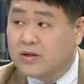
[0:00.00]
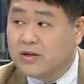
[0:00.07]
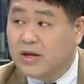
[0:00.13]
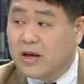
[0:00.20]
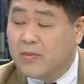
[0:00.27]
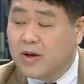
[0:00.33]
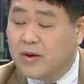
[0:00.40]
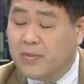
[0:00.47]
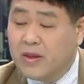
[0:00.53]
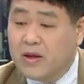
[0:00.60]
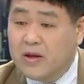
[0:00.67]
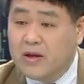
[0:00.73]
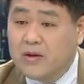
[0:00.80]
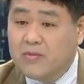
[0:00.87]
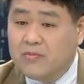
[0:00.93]
아, 그게 예. 아마
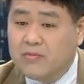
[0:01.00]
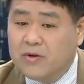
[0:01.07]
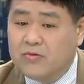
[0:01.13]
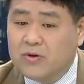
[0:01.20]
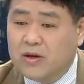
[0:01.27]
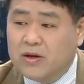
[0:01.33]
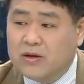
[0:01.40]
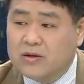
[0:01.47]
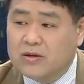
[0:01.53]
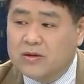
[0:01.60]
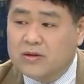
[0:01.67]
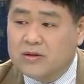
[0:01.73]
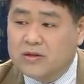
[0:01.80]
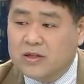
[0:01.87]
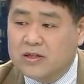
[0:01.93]
미국의
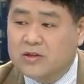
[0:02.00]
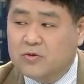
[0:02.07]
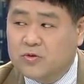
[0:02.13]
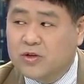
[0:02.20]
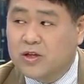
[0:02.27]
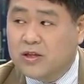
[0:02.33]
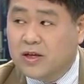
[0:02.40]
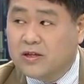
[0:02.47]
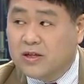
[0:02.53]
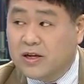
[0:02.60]
그런 제재 조치에 대해서